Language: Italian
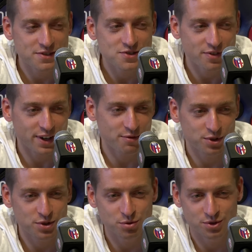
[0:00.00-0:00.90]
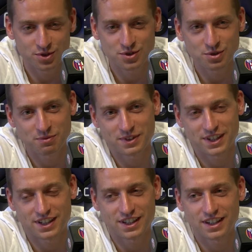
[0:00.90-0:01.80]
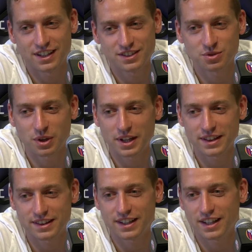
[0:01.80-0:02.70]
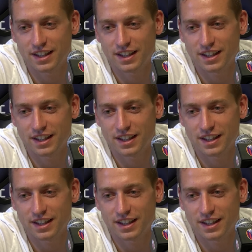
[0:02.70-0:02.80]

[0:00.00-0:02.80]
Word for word: ci, faremo di tutto, insomma, sicuramente